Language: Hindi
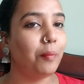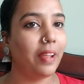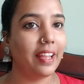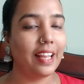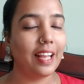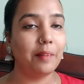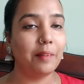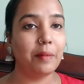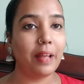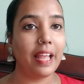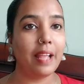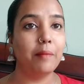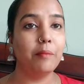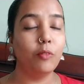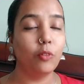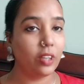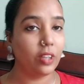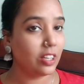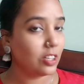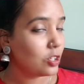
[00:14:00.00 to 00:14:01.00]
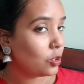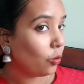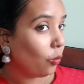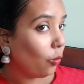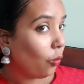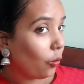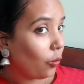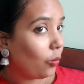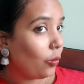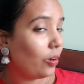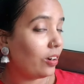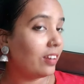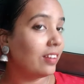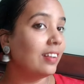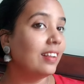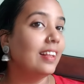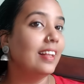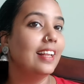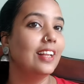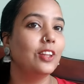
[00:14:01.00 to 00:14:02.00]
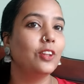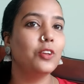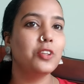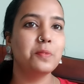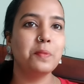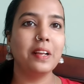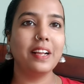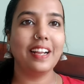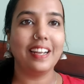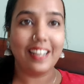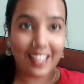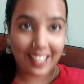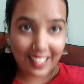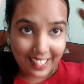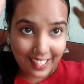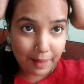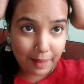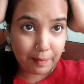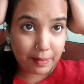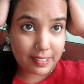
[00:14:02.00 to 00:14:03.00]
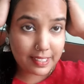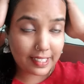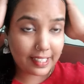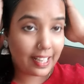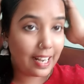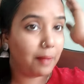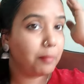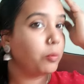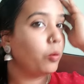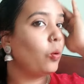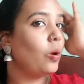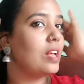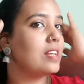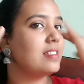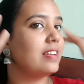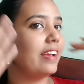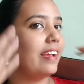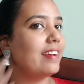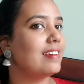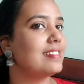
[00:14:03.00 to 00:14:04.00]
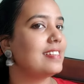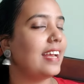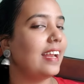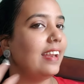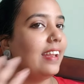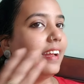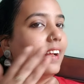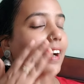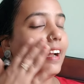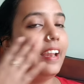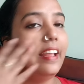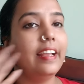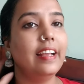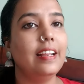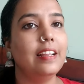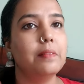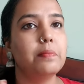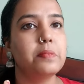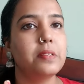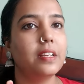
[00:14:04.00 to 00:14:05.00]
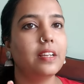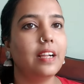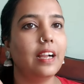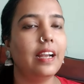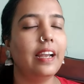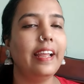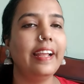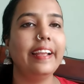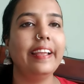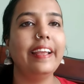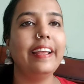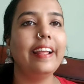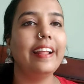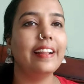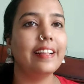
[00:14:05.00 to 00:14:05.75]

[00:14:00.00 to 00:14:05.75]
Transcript: मेकअप आई एम लुकिंग सो गुड तो उसमें करना क्या है बस अगर आप थोड़ा सा हेयर स्टाइलिंग कर लेंगे लिपस्टिक कर लेंगे